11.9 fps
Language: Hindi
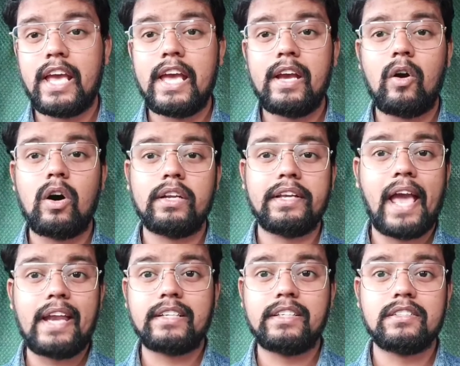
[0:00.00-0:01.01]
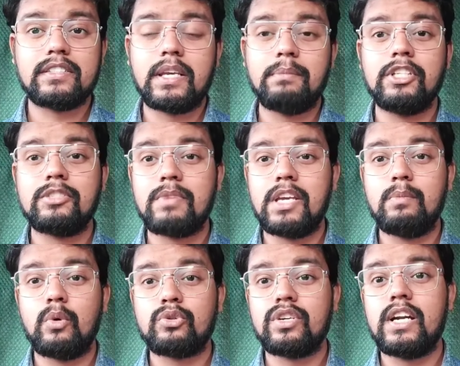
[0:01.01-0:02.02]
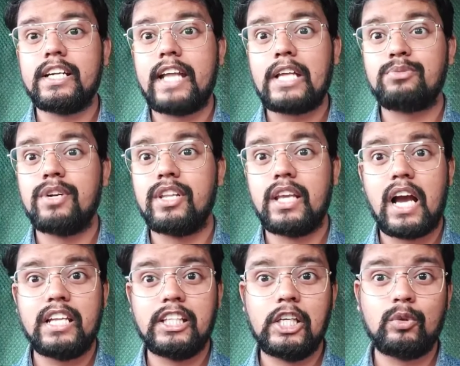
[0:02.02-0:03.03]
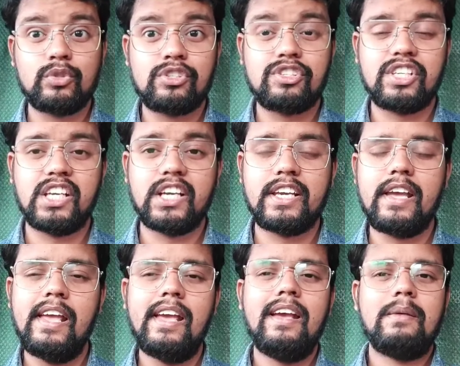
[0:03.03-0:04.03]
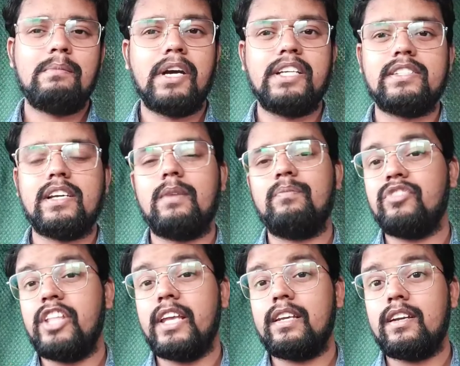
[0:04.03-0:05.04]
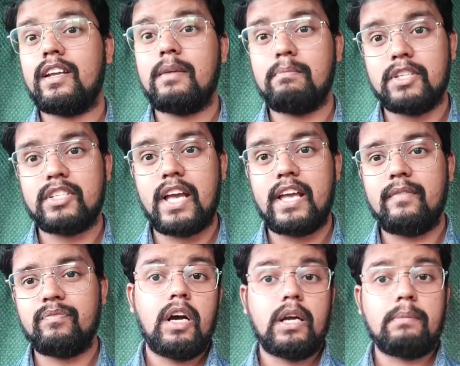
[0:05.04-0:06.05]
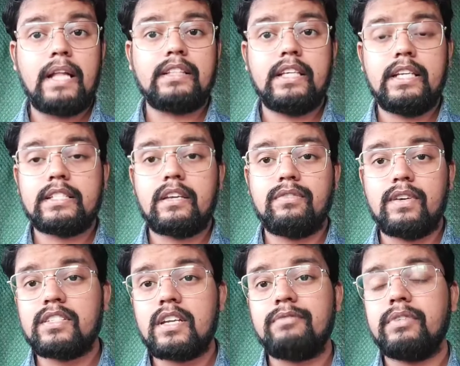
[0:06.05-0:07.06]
किया है और कैरेक्टर्स के बीच में इमोशनल अटैचमेंट दिखाने की कोशिश की गई है भाई साहब देख करके मजा आया अगर बात करें इसके फर्स्ट